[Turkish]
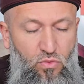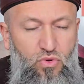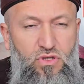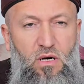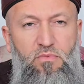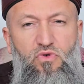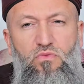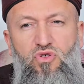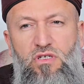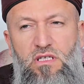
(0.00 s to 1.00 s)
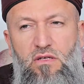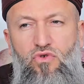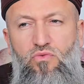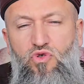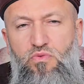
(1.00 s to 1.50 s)
Gümüş kap, gümüş çatal,
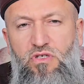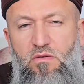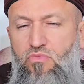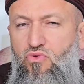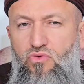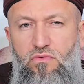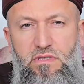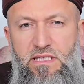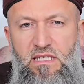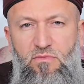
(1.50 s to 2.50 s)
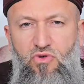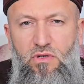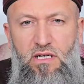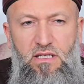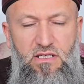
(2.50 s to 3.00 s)
gümüş bıçak bu dinimiz
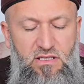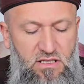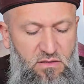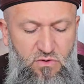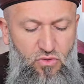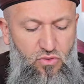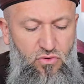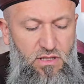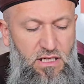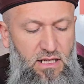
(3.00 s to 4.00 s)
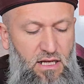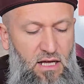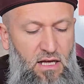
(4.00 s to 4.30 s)
yok arkadaşlar. Dinimize uygun değil.